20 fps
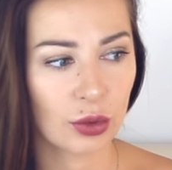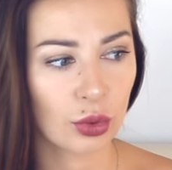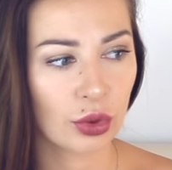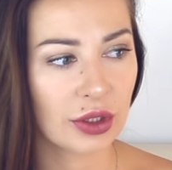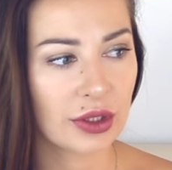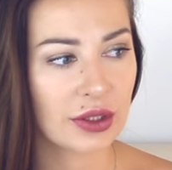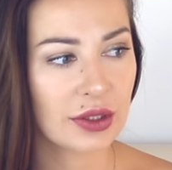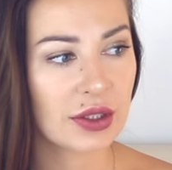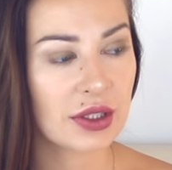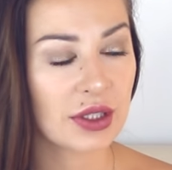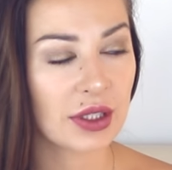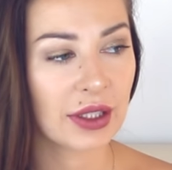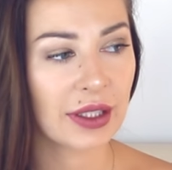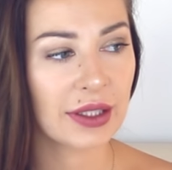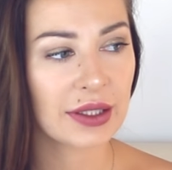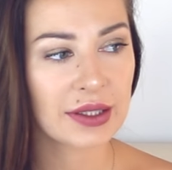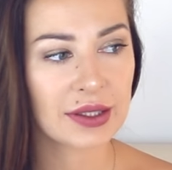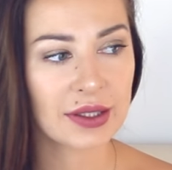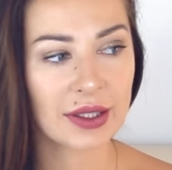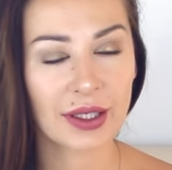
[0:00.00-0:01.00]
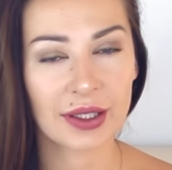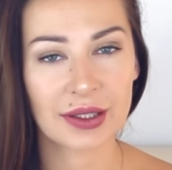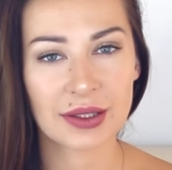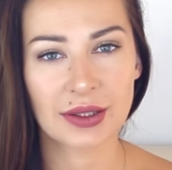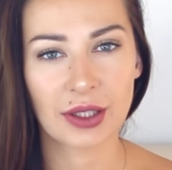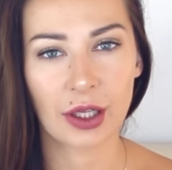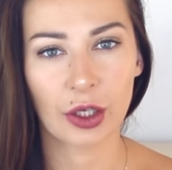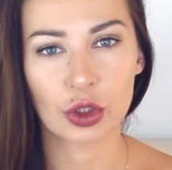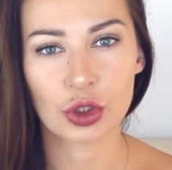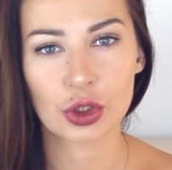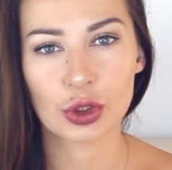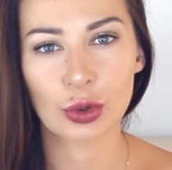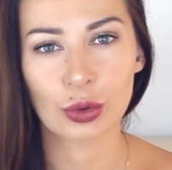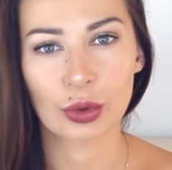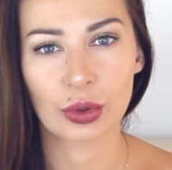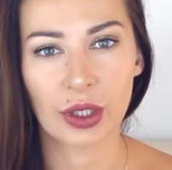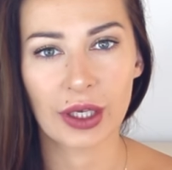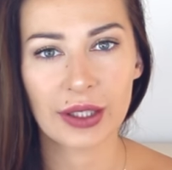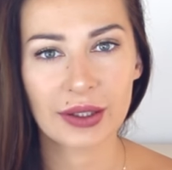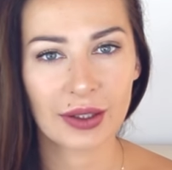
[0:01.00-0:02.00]
То есть, если я знаю,
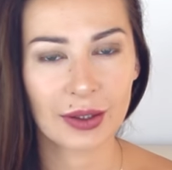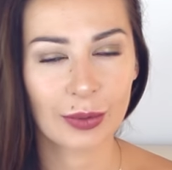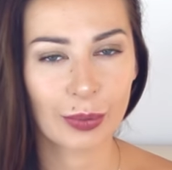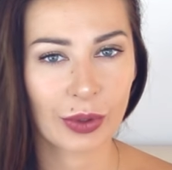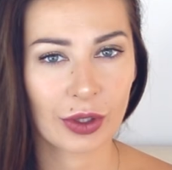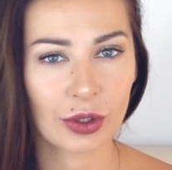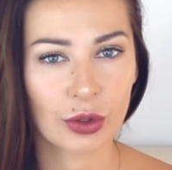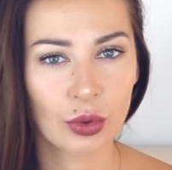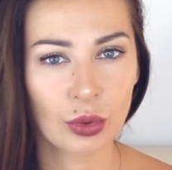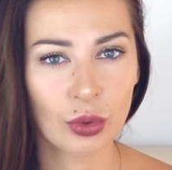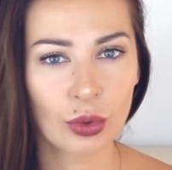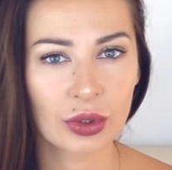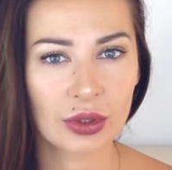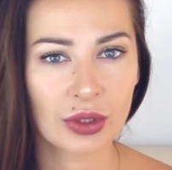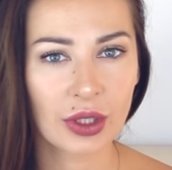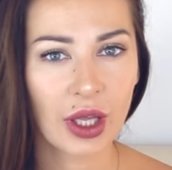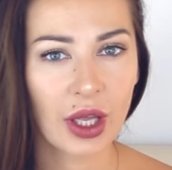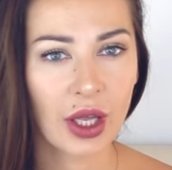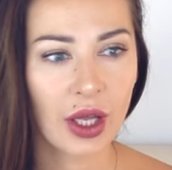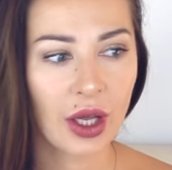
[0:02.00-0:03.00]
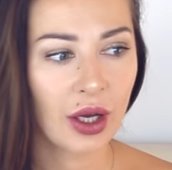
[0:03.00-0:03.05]
что этот продукт